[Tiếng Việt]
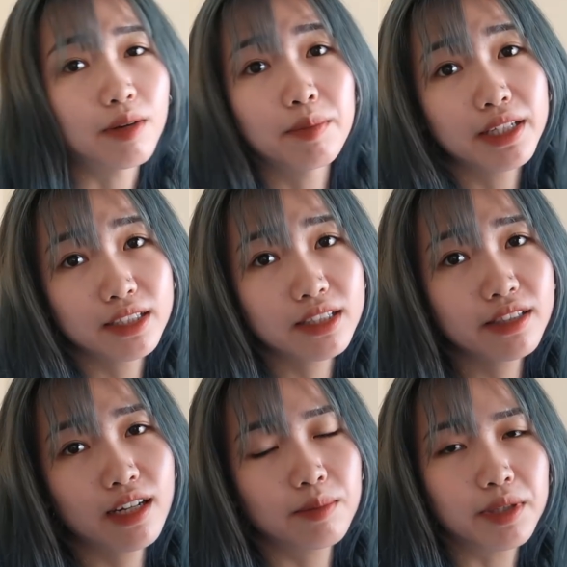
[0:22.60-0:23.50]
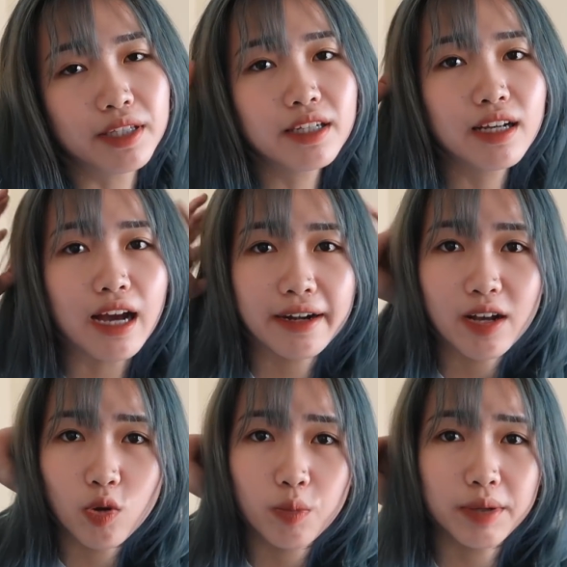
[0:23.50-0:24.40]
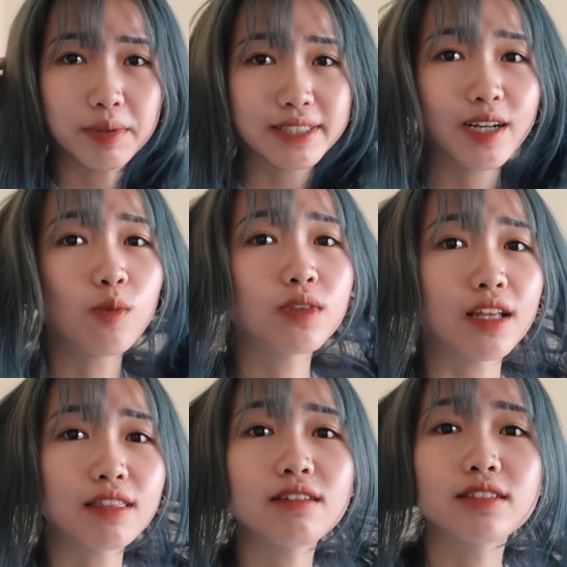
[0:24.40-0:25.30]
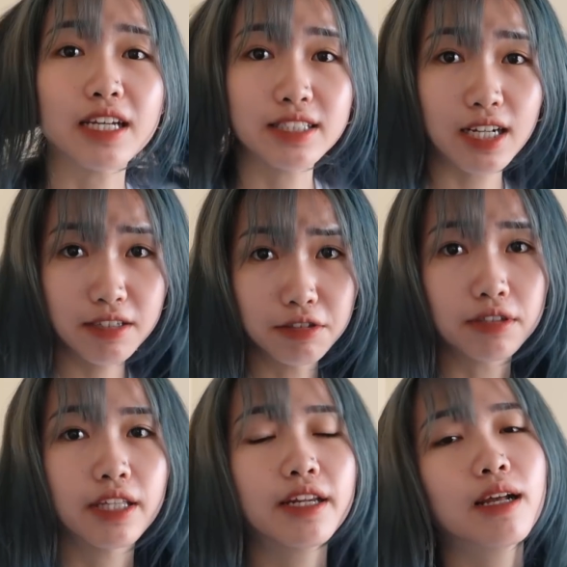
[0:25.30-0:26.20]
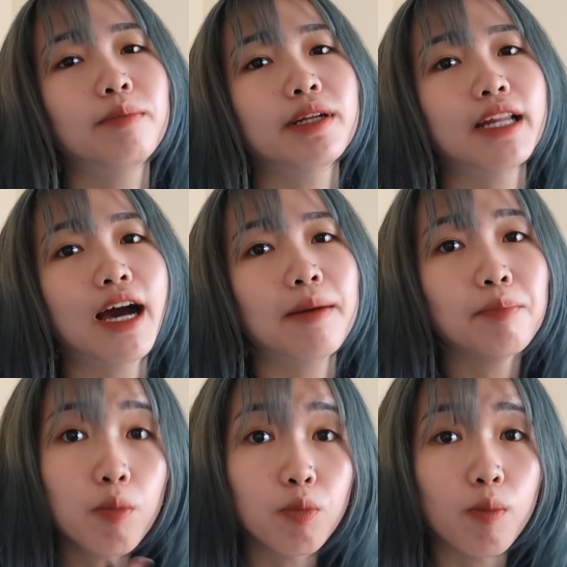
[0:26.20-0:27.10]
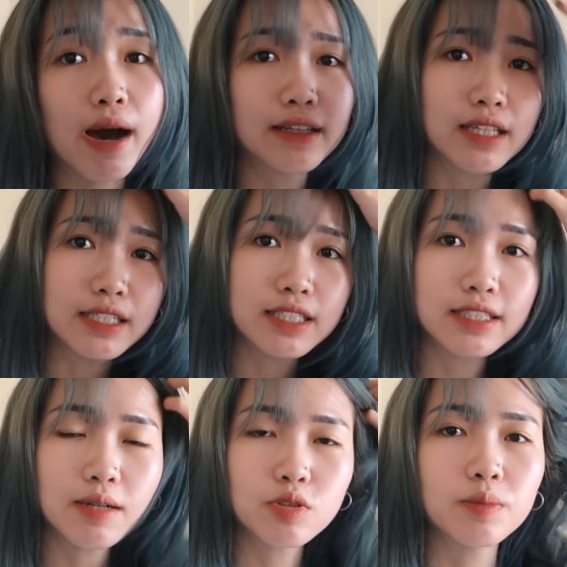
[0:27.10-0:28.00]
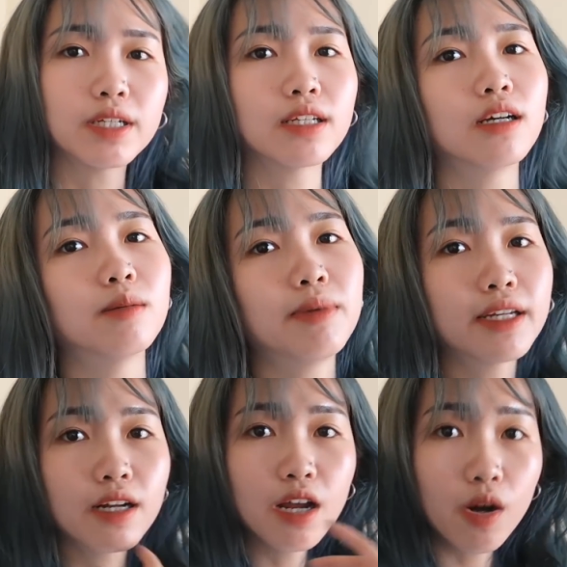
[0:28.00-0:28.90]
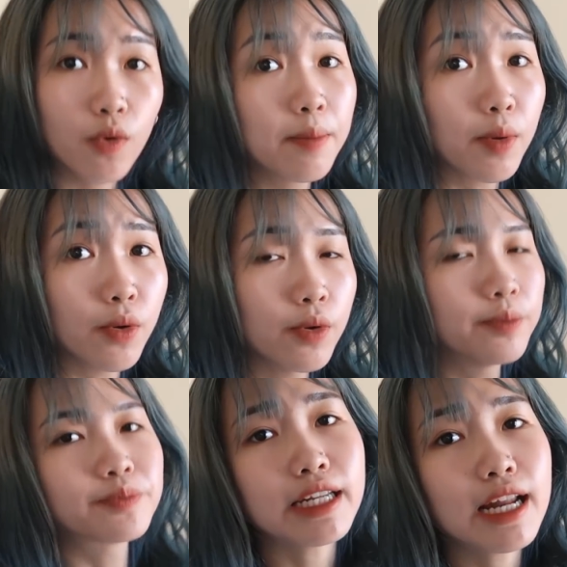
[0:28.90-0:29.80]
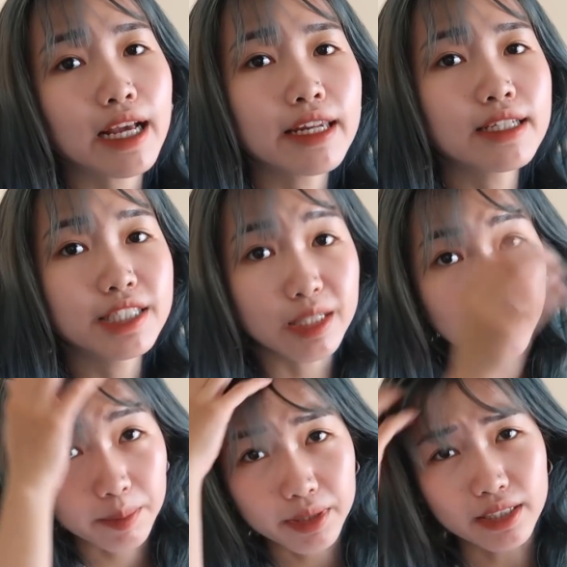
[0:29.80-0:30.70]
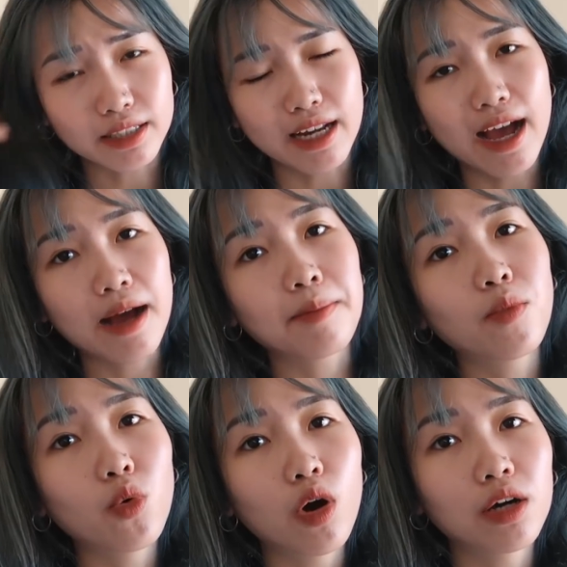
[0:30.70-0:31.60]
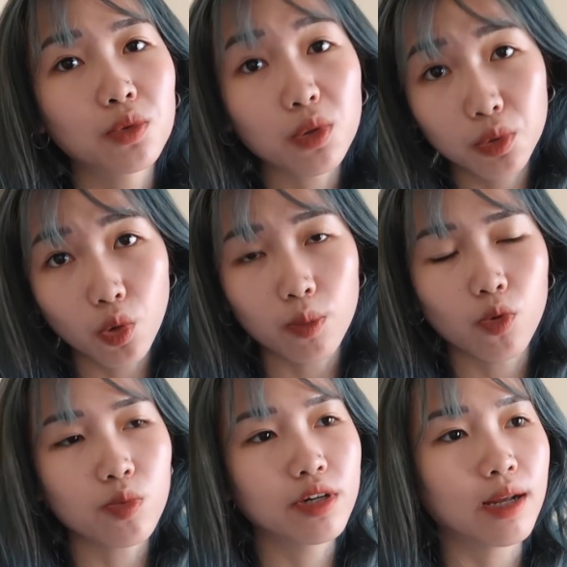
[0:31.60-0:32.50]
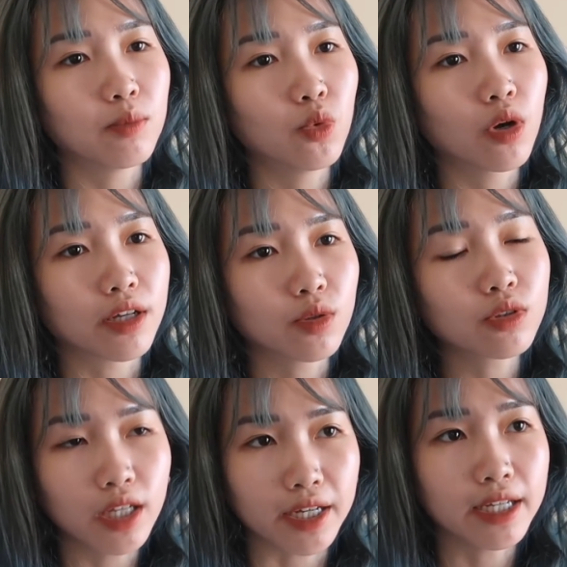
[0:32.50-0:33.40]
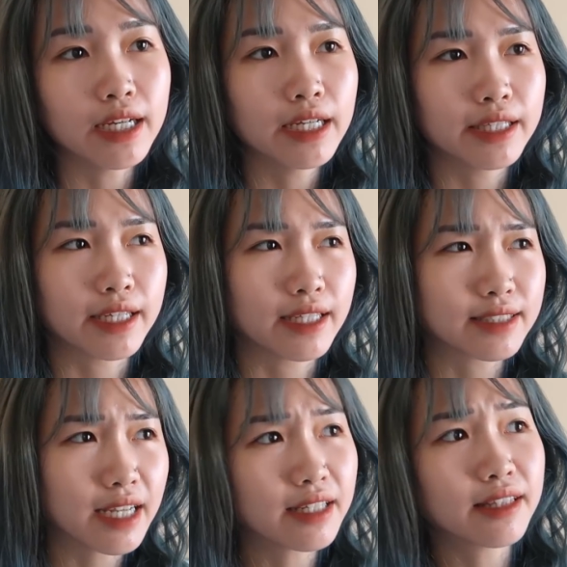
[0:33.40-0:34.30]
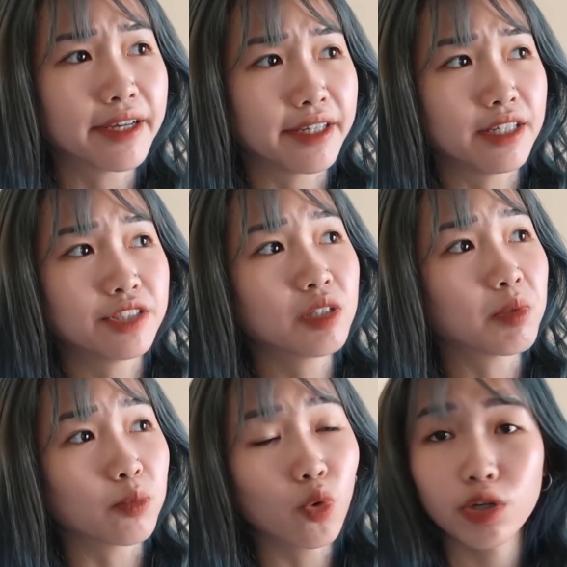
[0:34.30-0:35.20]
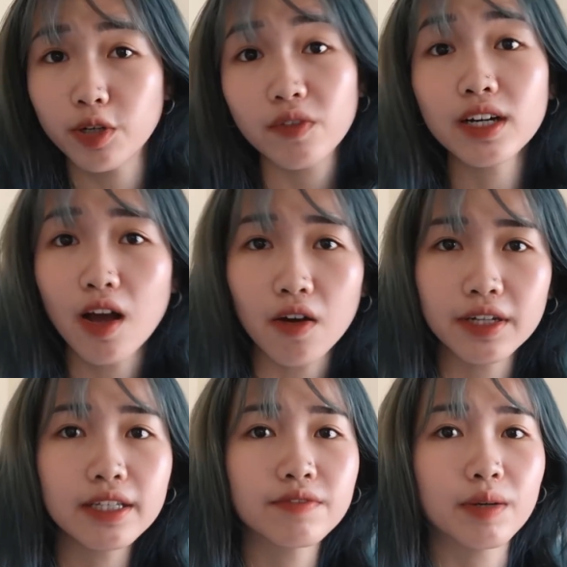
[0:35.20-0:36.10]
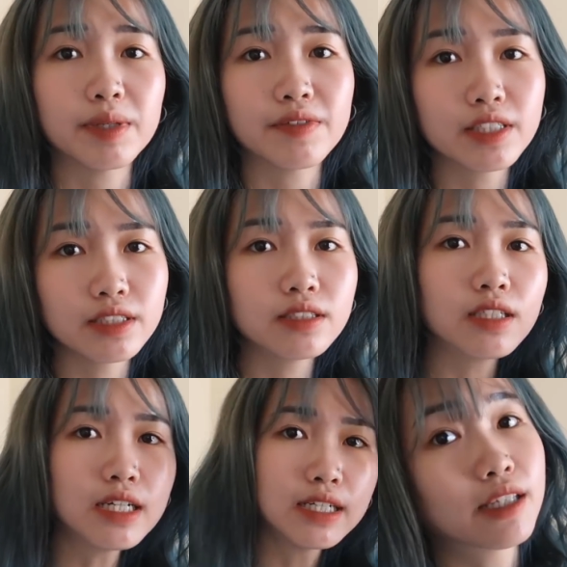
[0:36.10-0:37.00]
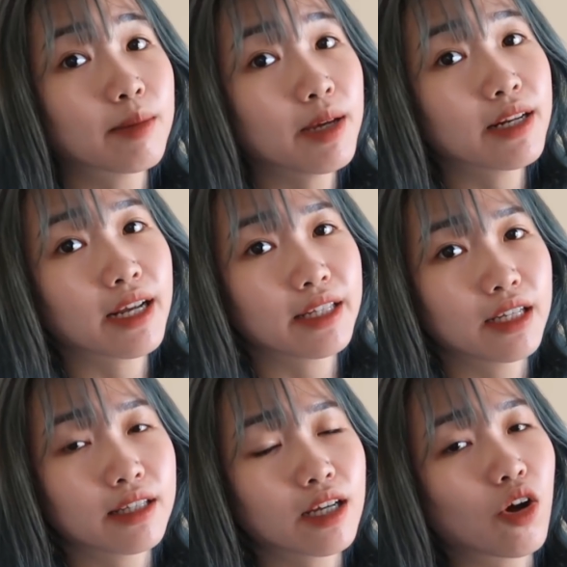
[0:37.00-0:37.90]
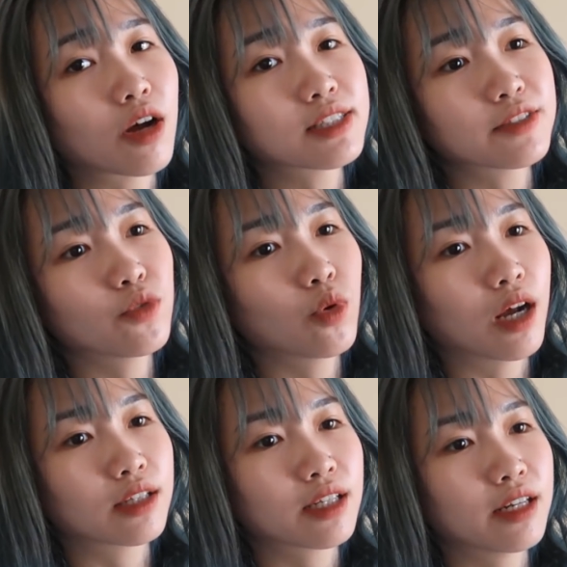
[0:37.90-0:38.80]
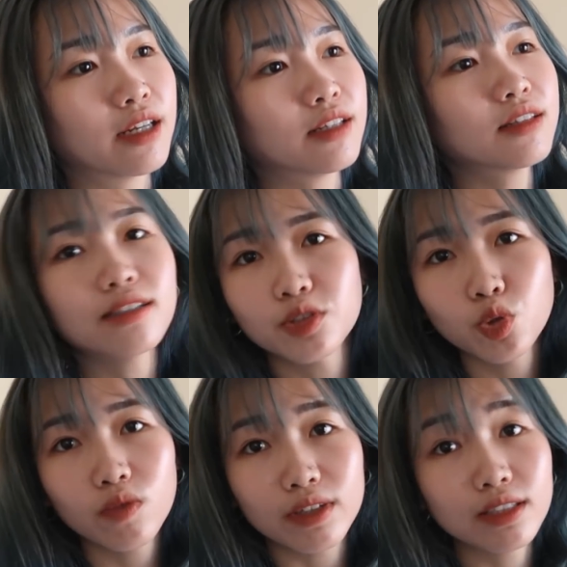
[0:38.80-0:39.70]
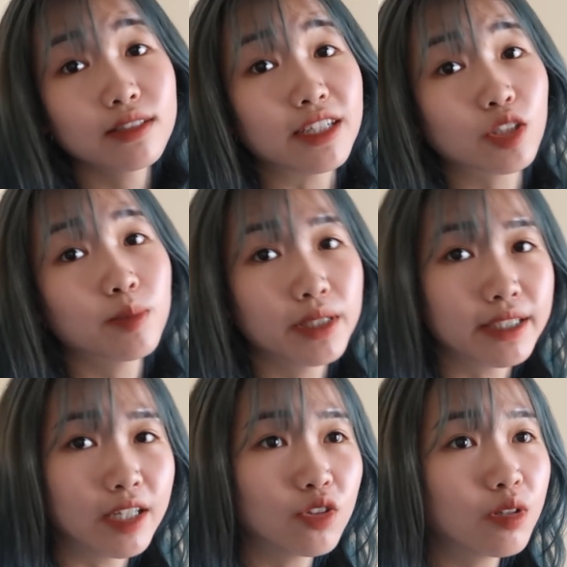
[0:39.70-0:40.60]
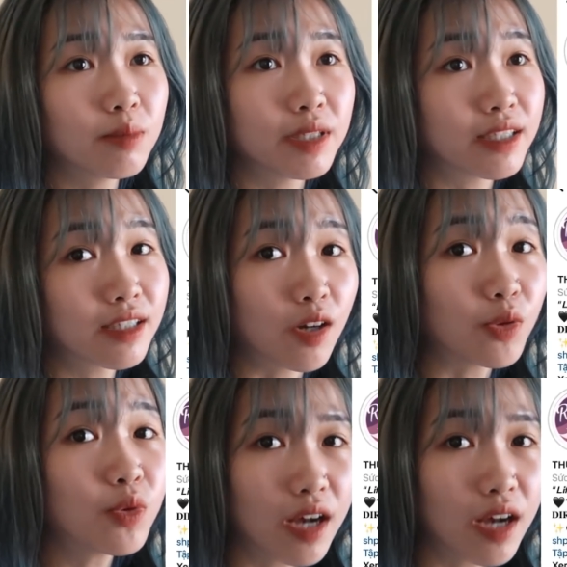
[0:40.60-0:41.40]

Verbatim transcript: và mình rất nhiên là mình nghĩ là khả năng của mình mình sẽ không thể tự tẩy chân được thế nên là mình đã book một bạn tẩy chân tóc cho mình ở bên Revo thì đây là cái địa chỉ mà mình đã mua thuốc nhuộm cũng như là mua cái thuốc tẩy thì cái set tẩy là trước mình mua thì nó vẫn còn ấy và mình vẫn giữ thì cái bên này thì người ta có cái dịch vụ là người ta đến tự nhuộm và tự tẩy cho mình nếu như mà mình có nhu